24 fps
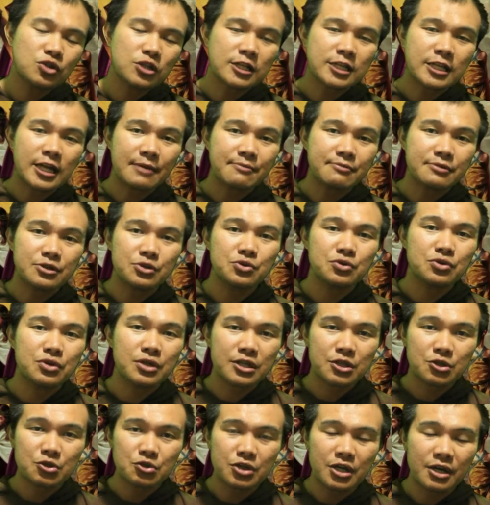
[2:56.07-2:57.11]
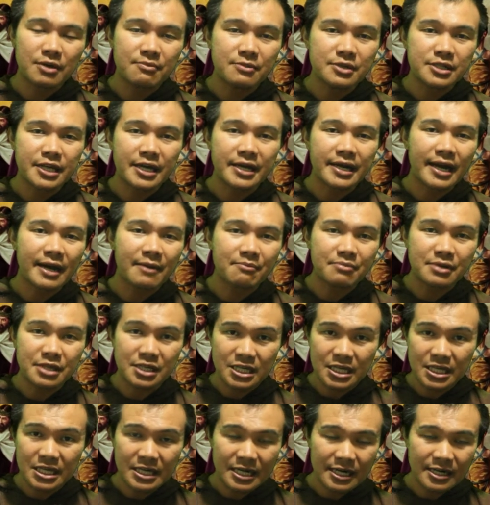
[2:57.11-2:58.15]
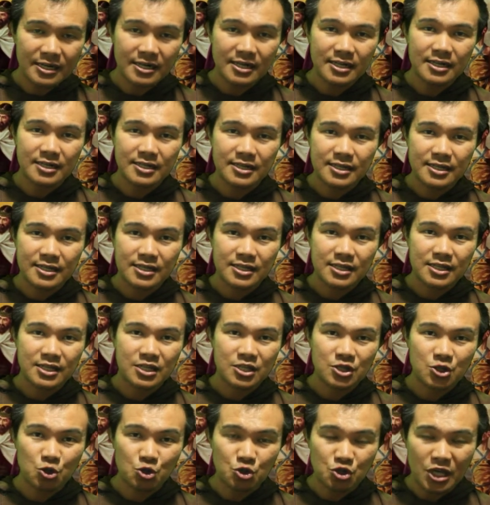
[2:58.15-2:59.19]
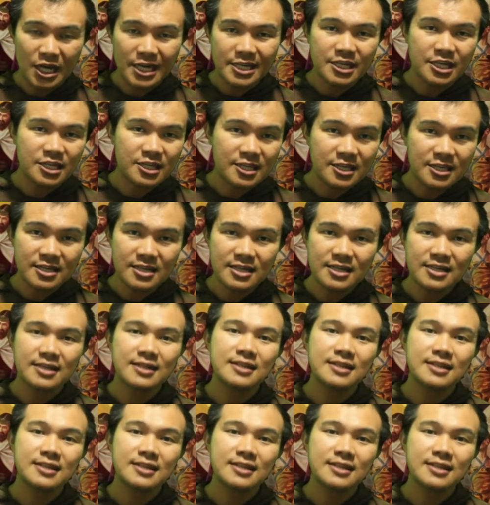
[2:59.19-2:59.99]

tetapi juga sudah menyerang pikiran, society,